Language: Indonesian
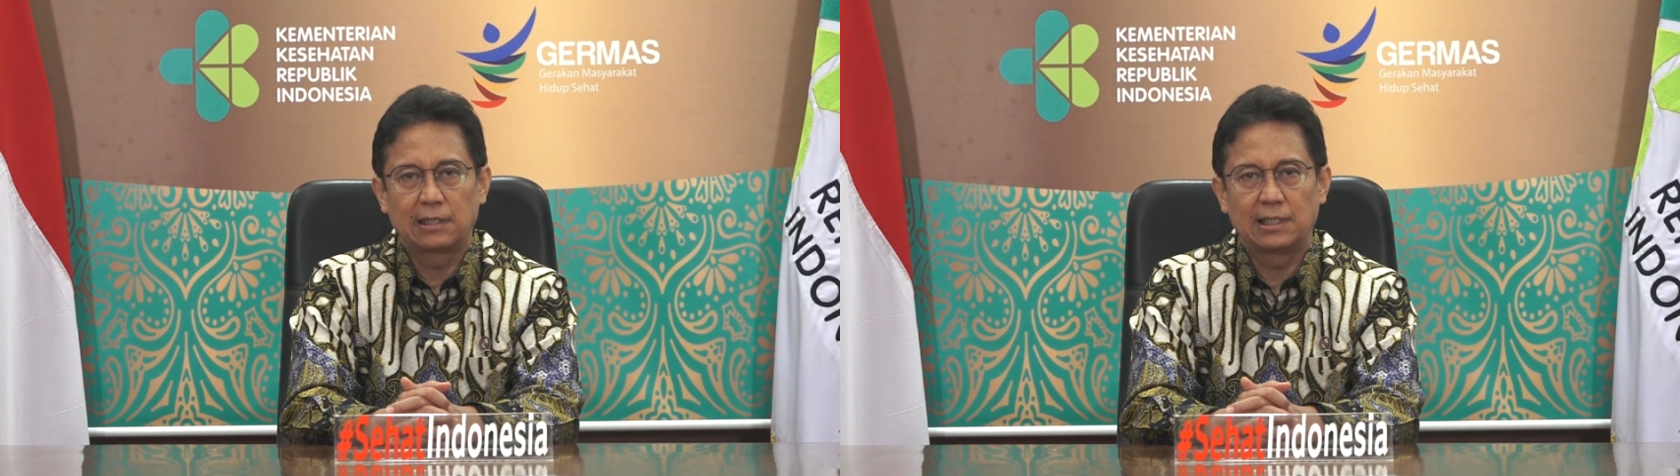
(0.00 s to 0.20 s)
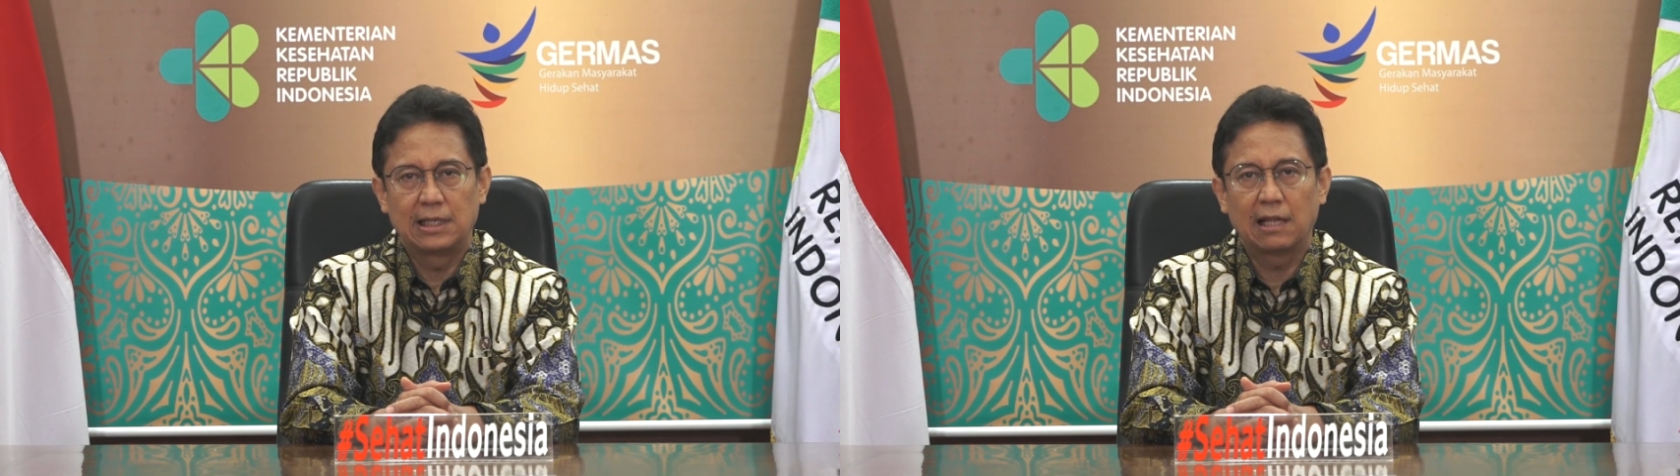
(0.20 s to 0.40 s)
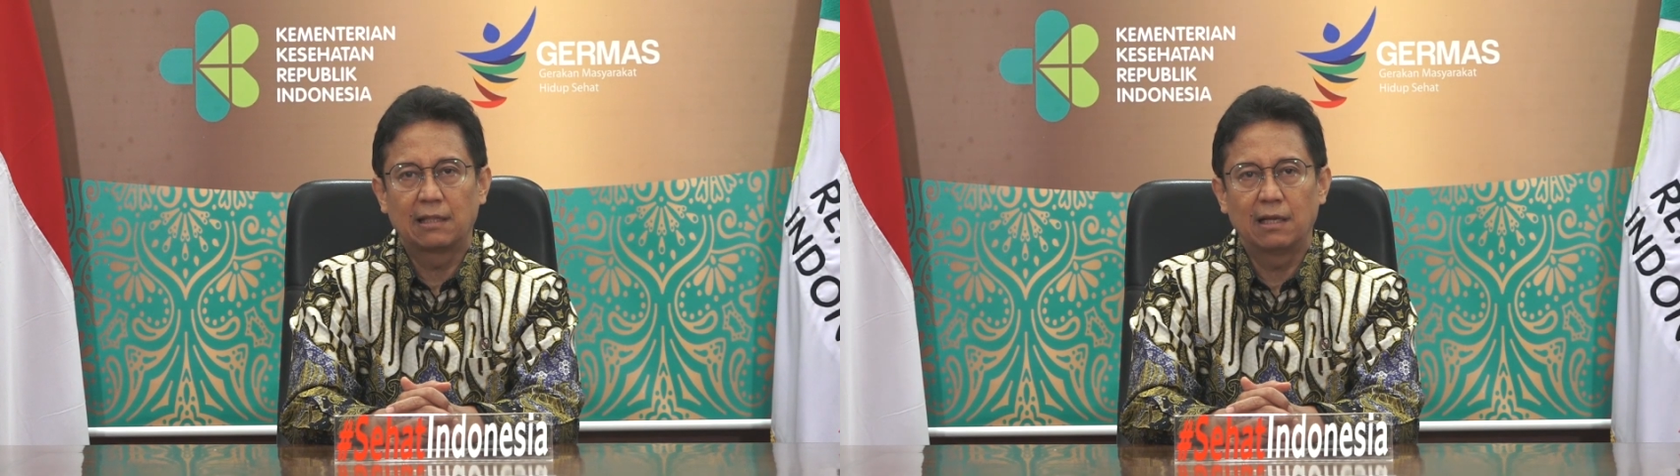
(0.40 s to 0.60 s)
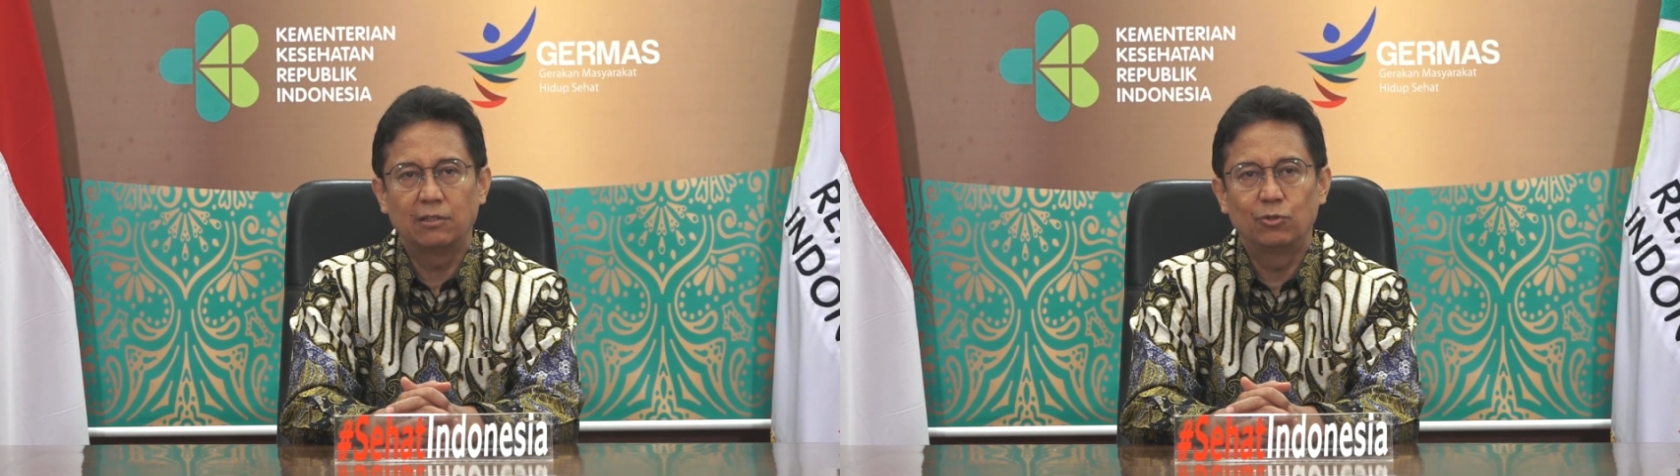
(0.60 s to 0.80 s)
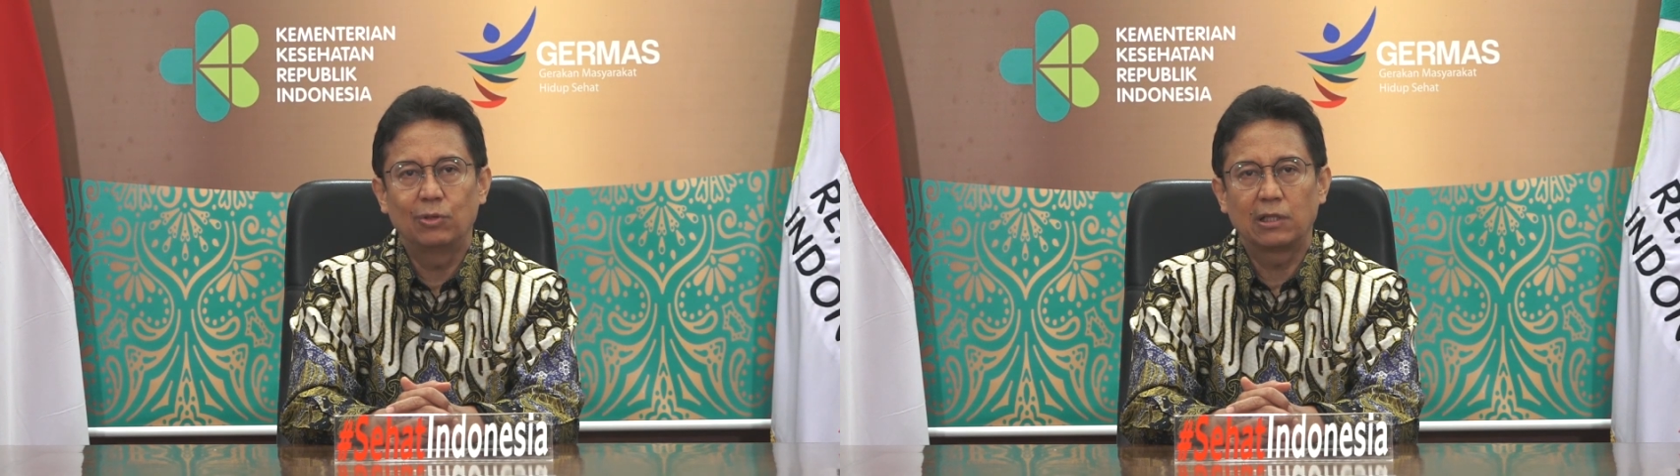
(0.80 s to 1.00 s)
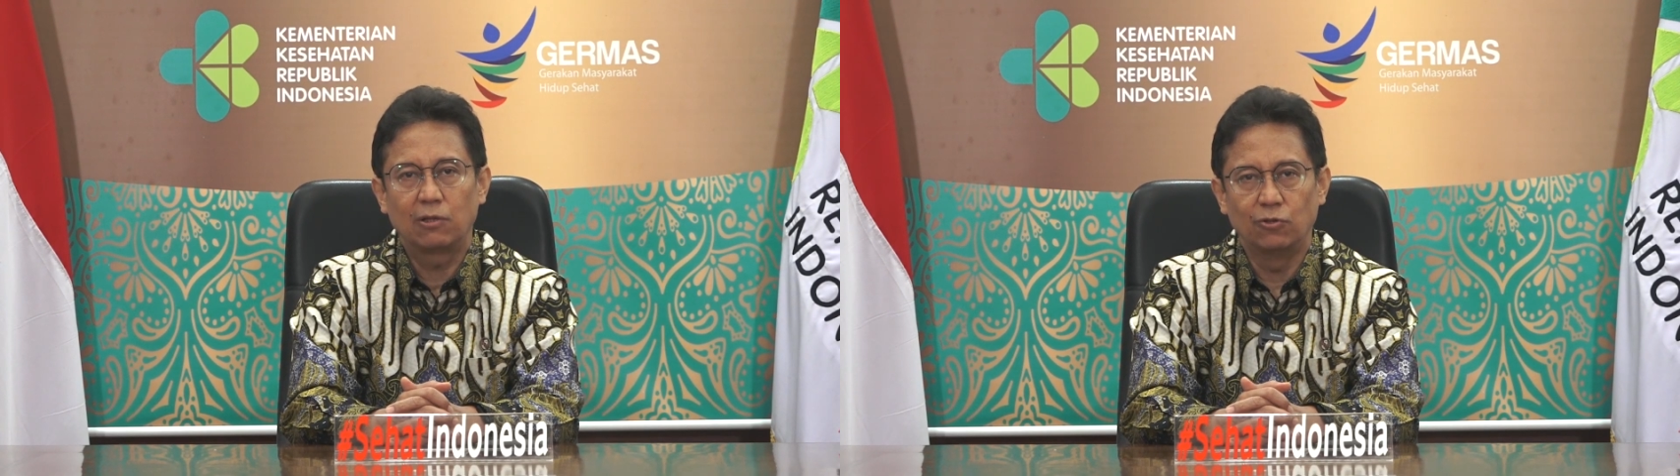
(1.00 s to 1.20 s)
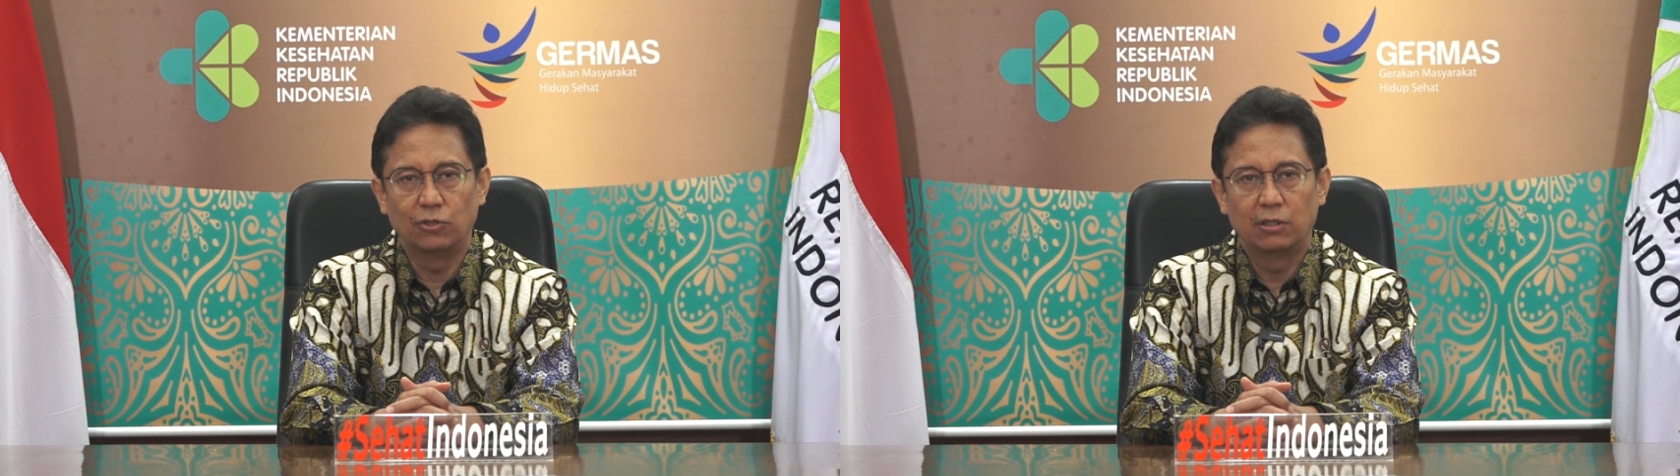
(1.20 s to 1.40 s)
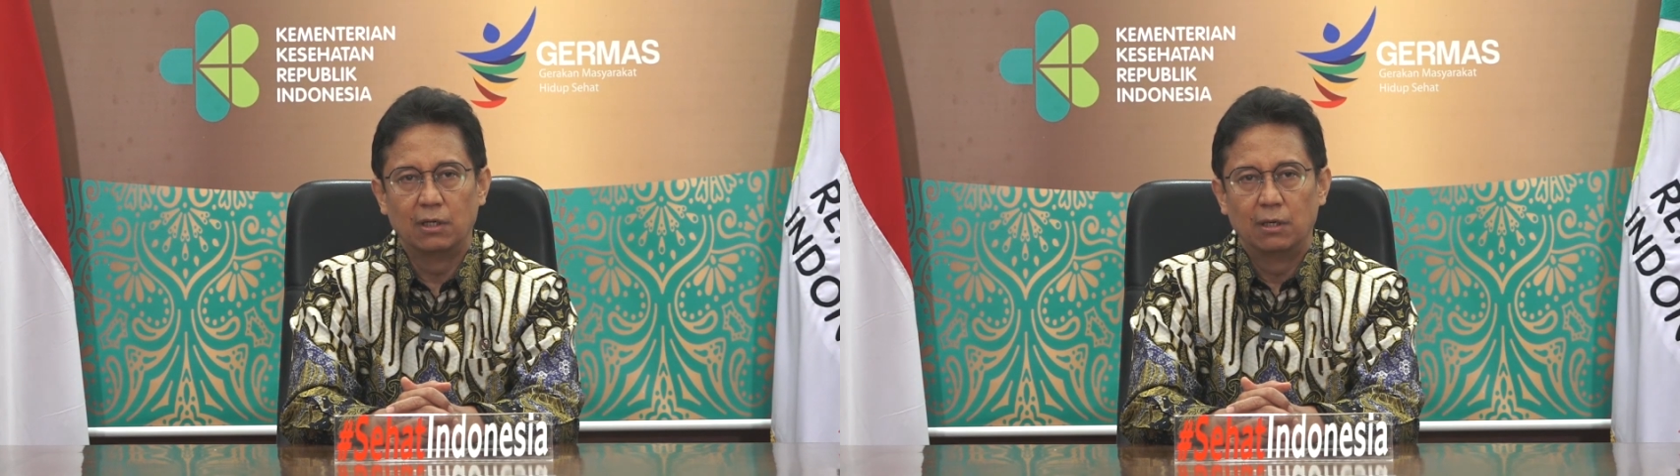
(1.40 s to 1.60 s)
Kesehatan juga
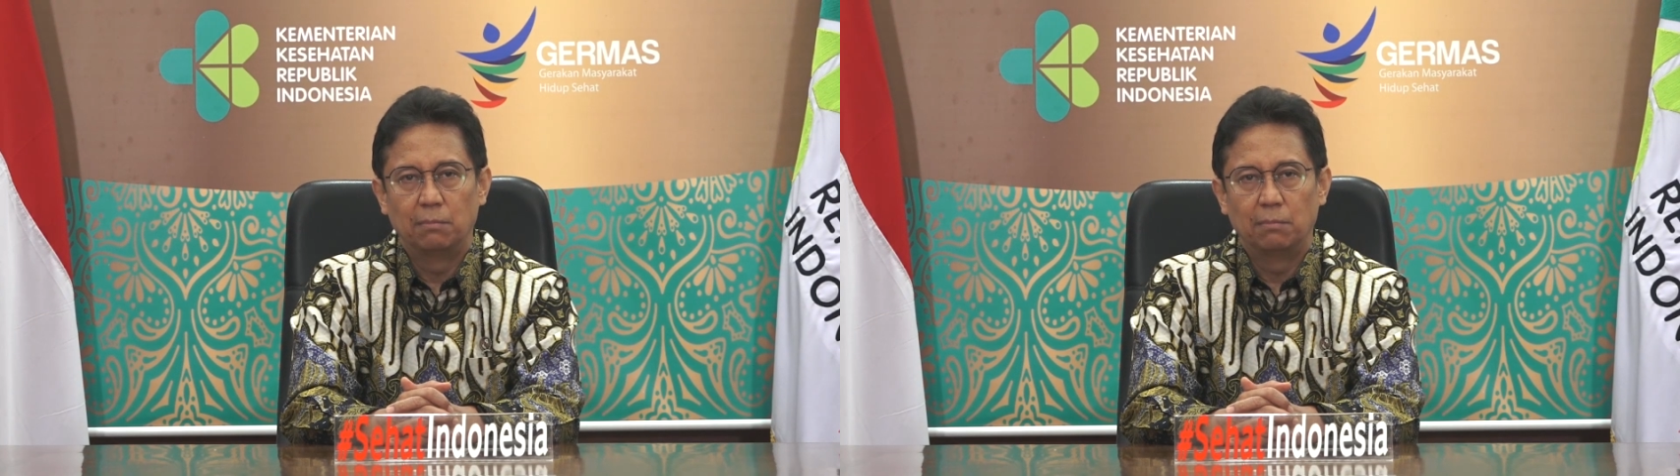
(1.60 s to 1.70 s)
terus